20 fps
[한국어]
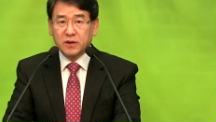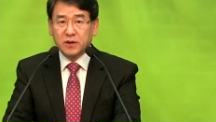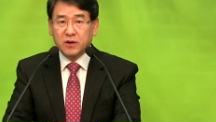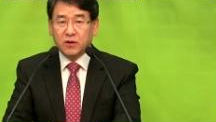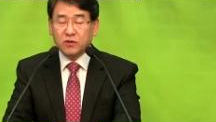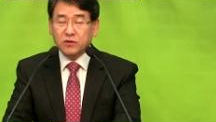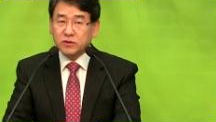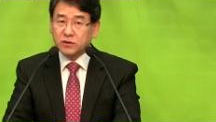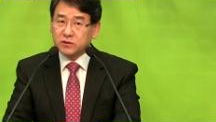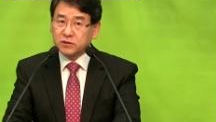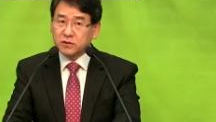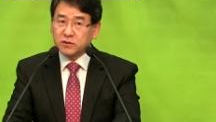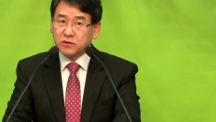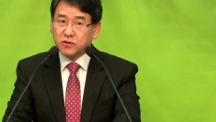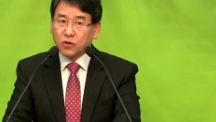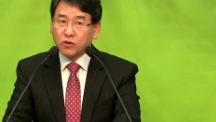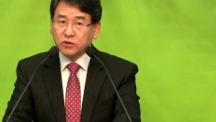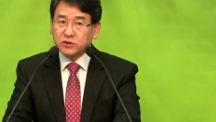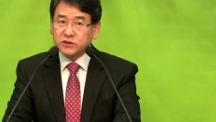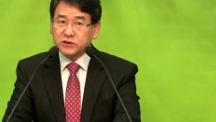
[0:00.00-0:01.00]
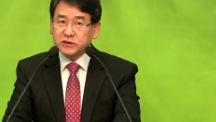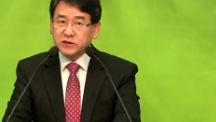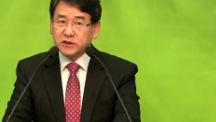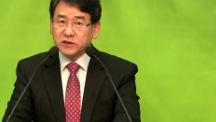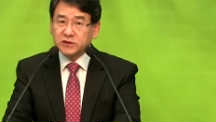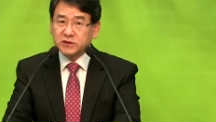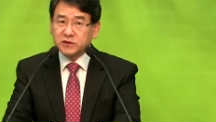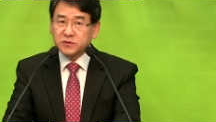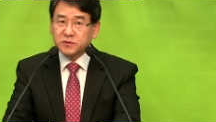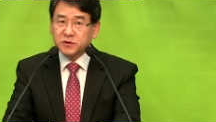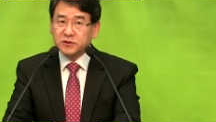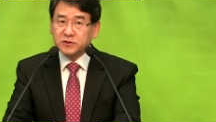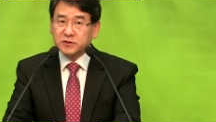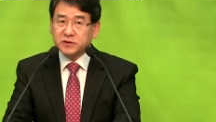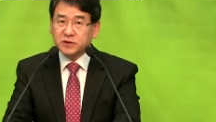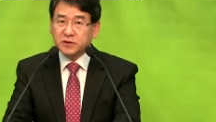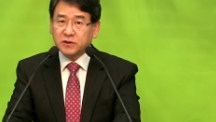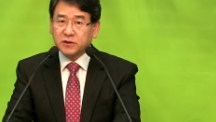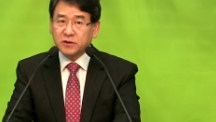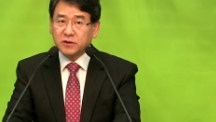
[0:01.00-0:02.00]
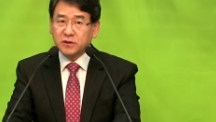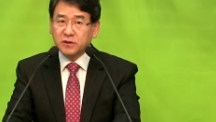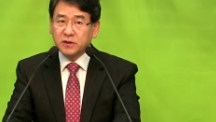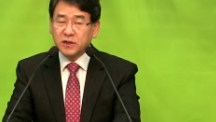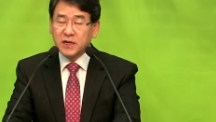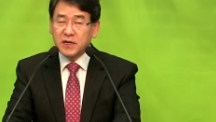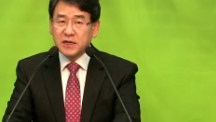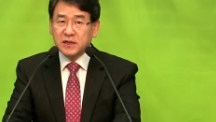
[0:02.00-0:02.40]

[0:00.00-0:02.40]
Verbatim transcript: 혹은 어떤 공직에 있으면서